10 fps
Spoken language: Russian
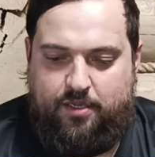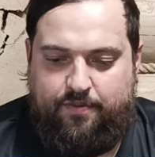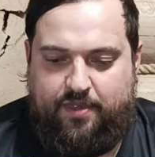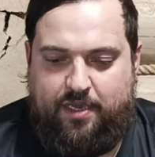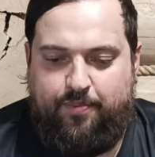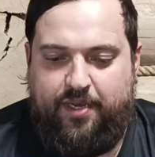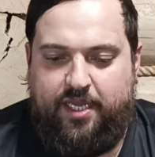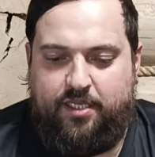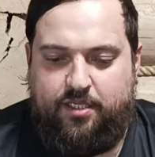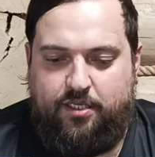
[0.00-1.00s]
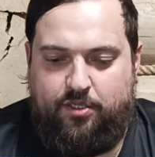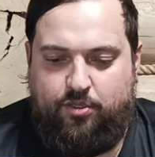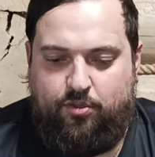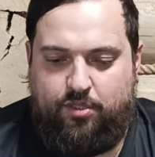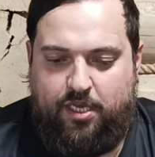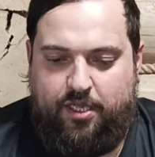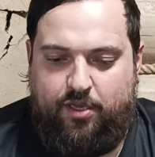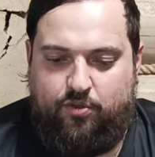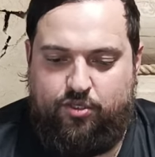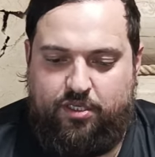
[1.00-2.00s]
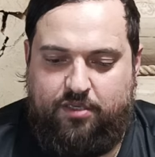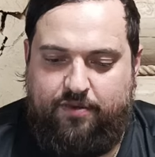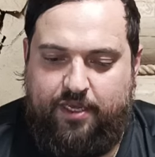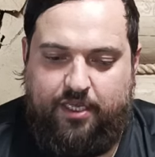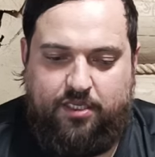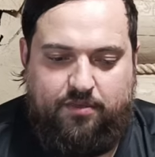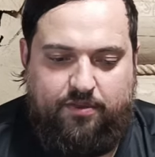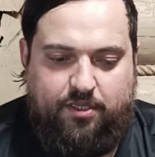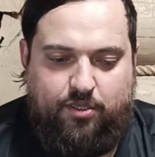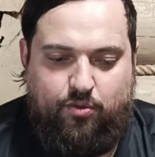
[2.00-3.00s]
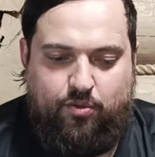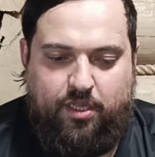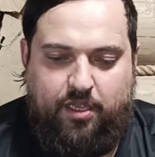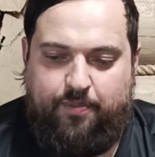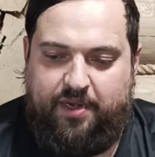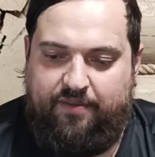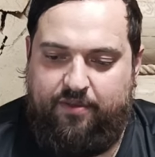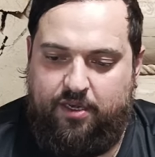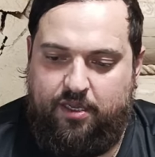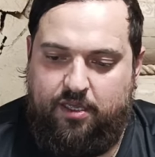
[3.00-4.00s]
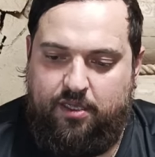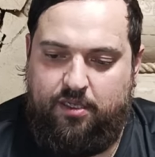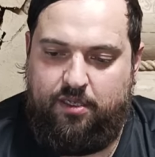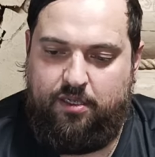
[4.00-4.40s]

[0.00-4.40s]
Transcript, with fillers: в комплекте идет, как я уже говорил, светодиод для проверки